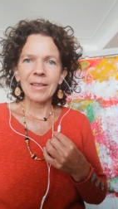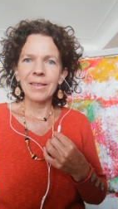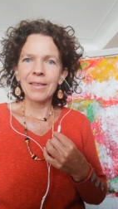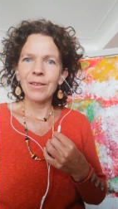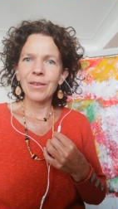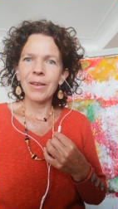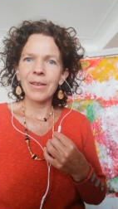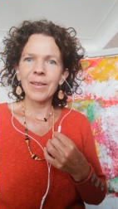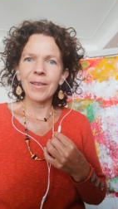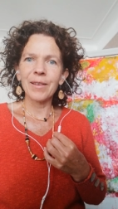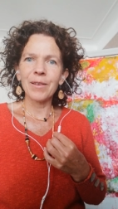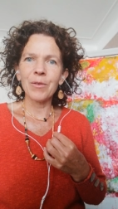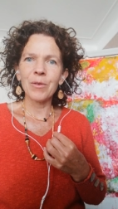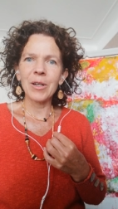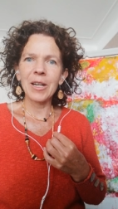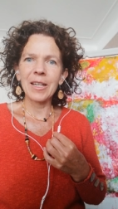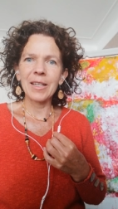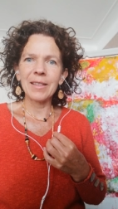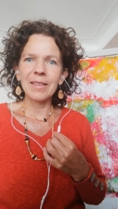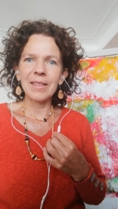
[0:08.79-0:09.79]
d'un
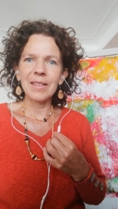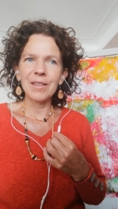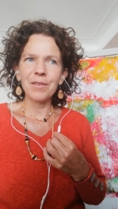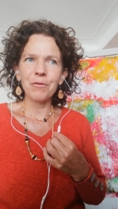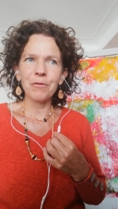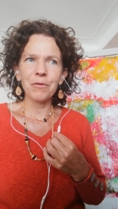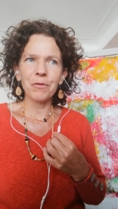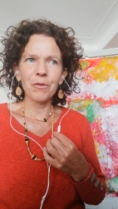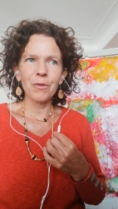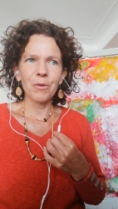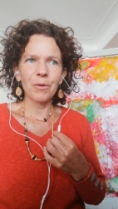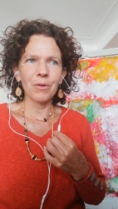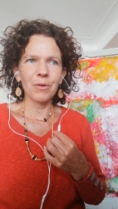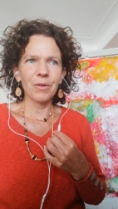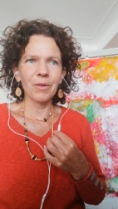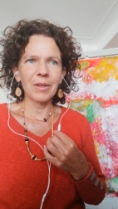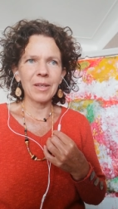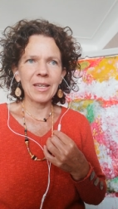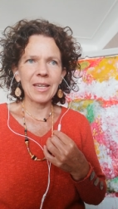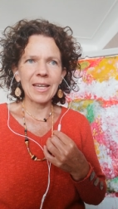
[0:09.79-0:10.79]
collectif
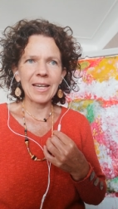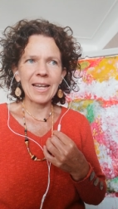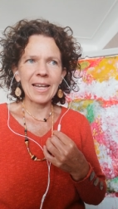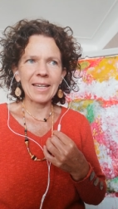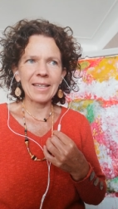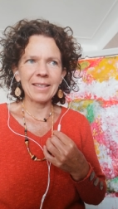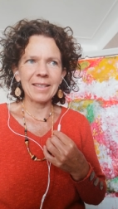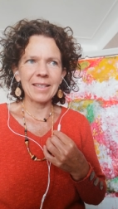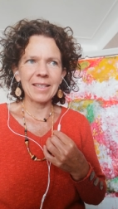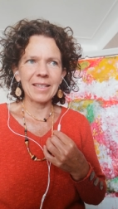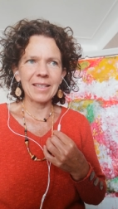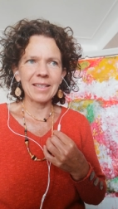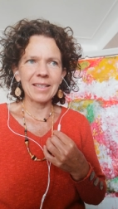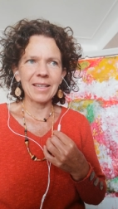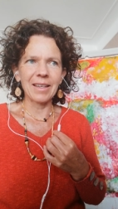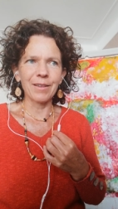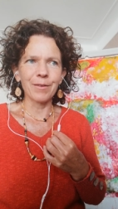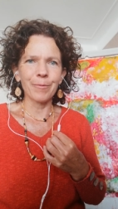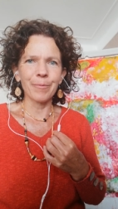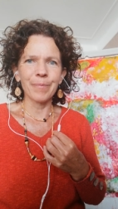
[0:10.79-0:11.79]
euh,
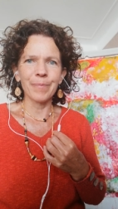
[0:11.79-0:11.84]
galactique.